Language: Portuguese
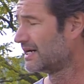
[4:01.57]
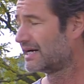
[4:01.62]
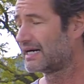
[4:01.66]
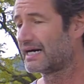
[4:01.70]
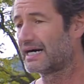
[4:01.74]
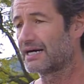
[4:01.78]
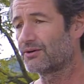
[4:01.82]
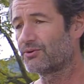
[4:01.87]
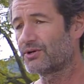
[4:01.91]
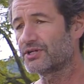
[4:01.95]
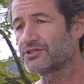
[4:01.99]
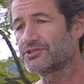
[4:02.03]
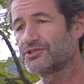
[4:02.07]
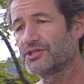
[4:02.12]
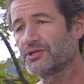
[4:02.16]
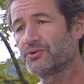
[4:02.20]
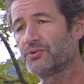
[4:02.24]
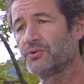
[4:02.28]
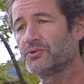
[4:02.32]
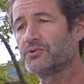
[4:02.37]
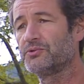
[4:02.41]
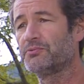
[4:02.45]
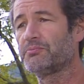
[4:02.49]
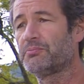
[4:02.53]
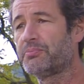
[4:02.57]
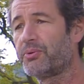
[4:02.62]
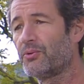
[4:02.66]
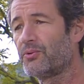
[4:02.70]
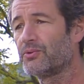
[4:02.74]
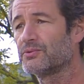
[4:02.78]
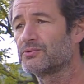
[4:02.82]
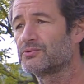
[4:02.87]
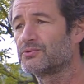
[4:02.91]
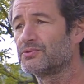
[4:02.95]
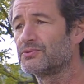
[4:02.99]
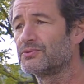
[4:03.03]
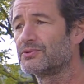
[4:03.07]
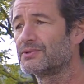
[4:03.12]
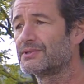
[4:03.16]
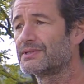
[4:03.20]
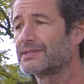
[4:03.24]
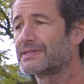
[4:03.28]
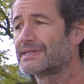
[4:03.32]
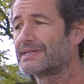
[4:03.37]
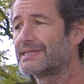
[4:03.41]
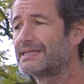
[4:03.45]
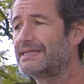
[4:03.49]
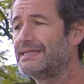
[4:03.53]
Agora chegou num ponto
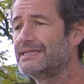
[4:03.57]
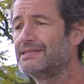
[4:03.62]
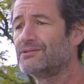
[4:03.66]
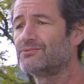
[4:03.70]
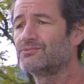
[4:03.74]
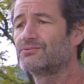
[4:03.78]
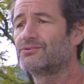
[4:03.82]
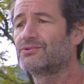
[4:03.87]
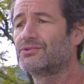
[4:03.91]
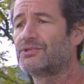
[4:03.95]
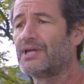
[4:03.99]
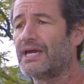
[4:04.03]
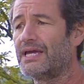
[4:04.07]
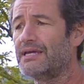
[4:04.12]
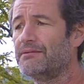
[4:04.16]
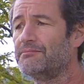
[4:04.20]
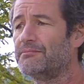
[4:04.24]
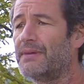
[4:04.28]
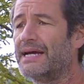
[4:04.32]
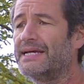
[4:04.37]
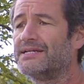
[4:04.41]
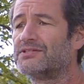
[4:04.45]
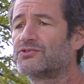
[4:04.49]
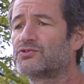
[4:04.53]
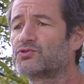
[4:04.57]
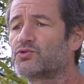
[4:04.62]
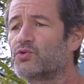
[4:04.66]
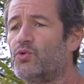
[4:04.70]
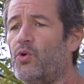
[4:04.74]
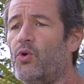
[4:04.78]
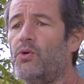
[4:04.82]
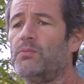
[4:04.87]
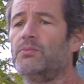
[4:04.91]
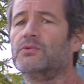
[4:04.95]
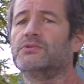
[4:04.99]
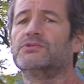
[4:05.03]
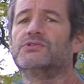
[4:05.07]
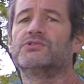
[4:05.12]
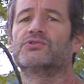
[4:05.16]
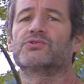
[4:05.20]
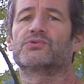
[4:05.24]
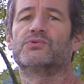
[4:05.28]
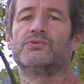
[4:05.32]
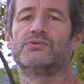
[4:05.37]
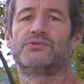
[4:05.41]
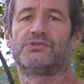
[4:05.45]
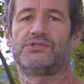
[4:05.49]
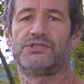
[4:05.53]
que não tem mais como
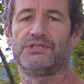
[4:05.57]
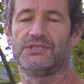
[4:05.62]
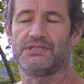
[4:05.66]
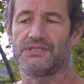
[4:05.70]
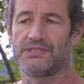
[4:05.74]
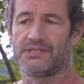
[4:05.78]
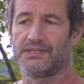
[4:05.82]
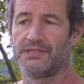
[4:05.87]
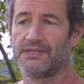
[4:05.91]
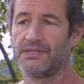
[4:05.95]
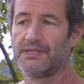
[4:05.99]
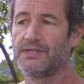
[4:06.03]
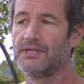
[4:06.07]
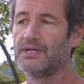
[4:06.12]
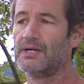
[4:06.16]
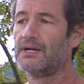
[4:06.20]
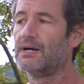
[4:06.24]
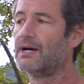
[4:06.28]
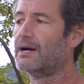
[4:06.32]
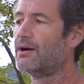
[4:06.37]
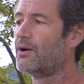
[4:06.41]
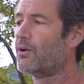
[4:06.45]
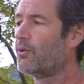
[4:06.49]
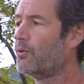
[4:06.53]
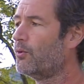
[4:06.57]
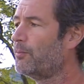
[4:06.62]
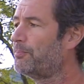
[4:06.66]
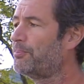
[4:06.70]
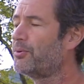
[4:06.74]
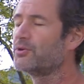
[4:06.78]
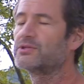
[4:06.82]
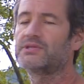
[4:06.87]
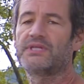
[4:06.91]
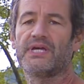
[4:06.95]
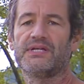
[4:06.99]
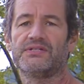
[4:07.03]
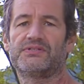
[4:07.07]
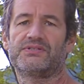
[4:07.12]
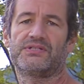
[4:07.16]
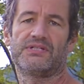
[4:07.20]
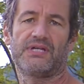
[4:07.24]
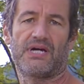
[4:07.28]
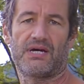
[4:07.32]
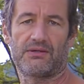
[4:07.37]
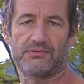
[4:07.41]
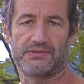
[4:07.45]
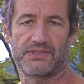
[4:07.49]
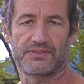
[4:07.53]
discutir o
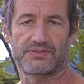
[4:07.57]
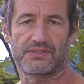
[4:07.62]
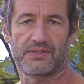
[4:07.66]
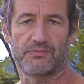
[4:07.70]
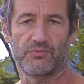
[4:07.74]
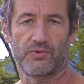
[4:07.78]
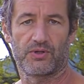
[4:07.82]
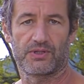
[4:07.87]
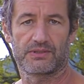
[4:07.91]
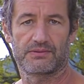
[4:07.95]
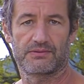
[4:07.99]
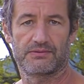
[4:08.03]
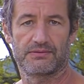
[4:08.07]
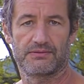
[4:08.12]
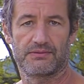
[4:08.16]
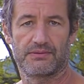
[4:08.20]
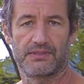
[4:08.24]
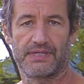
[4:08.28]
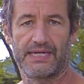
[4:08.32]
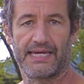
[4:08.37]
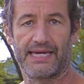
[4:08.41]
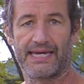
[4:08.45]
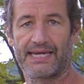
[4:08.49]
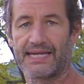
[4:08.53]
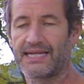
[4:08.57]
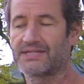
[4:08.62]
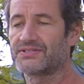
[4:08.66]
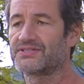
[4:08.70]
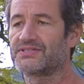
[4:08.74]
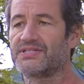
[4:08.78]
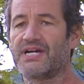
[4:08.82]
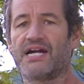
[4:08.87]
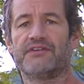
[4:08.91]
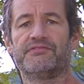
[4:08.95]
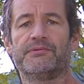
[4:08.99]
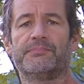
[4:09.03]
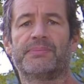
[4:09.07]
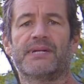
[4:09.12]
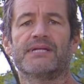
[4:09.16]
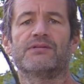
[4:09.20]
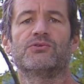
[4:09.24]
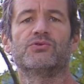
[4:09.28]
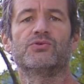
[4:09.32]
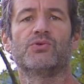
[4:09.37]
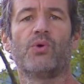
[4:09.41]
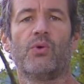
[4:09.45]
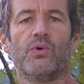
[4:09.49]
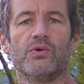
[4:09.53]
potencial dessa moto. Ela serve para
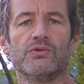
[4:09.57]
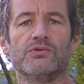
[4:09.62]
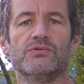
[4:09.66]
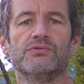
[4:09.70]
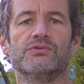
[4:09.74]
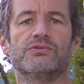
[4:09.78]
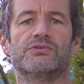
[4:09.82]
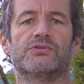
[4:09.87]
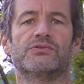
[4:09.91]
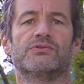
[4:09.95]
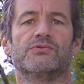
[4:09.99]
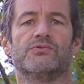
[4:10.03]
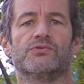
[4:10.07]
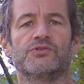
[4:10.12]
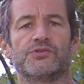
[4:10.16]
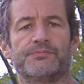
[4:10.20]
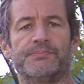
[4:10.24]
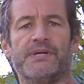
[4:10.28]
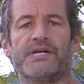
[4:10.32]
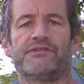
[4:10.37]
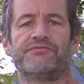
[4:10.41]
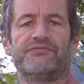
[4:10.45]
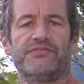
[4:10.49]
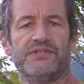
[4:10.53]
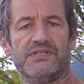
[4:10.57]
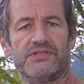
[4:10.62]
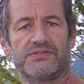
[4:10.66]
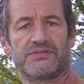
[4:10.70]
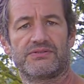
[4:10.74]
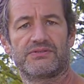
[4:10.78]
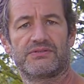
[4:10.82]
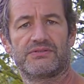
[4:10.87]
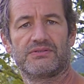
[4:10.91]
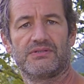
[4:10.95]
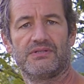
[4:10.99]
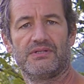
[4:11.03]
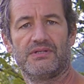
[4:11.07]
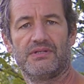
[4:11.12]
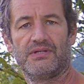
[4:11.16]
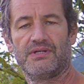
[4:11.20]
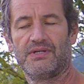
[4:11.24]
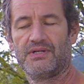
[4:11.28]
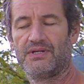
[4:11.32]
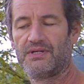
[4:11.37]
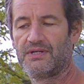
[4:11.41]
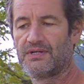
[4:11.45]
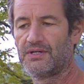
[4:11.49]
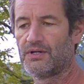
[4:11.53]
todos os perfis.
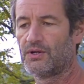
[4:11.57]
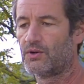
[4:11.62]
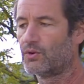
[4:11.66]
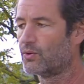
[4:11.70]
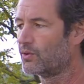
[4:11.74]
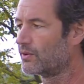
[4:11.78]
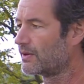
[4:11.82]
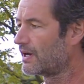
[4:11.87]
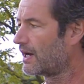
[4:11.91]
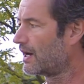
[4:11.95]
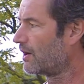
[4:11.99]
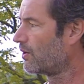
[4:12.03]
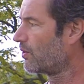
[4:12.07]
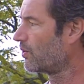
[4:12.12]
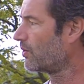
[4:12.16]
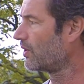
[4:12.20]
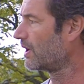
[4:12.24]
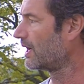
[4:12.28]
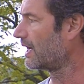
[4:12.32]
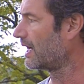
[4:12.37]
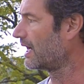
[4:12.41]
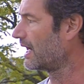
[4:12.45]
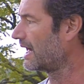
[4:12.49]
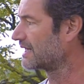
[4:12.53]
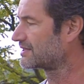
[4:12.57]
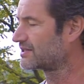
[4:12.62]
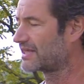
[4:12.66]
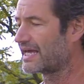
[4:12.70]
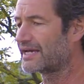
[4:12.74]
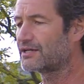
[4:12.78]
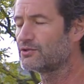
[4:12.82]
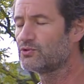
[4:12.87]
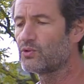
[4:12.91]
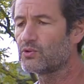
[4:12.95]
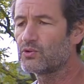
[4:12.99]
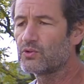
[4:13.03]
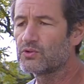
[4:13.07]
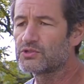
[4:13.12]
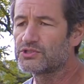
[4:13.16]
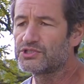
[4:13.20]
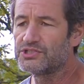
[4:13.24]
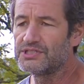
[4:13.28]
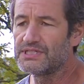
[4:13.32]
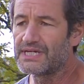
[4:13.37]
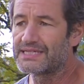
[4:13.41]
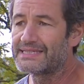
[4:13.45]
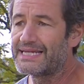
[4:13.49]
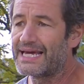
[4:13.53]
A, a,
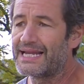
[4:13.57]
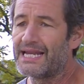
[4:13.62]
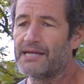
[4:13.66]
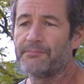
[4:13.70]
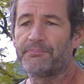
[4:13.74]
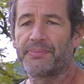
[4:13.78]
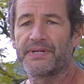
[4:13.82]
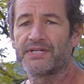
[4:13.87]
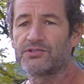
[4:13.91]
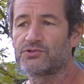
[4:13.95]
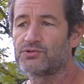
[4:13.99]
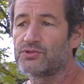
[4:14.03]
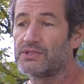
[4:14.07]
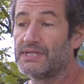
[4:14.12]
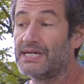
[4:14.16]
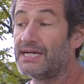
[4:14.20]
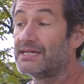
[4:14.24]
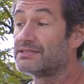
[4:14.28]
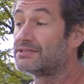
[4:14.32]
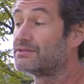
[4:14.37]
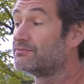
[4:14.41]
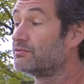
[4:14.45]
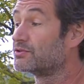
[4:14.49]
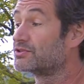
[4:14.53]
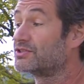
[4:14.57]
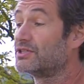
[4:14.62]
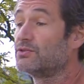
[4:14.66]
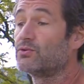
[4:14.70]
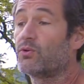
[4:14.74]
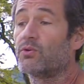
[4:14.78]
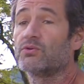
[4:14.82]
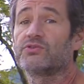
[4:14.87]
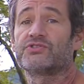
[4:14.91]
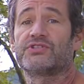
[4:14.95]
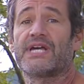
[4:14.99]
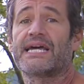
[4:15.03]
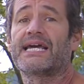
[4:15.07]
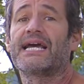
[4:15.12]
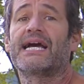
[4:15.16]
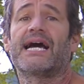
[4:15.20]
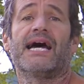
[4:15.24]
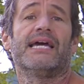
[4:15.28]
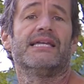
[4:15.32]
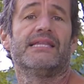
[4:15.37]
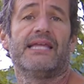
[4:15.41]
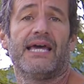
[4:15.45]
tecnologia dela é impressionante, você não consegue cair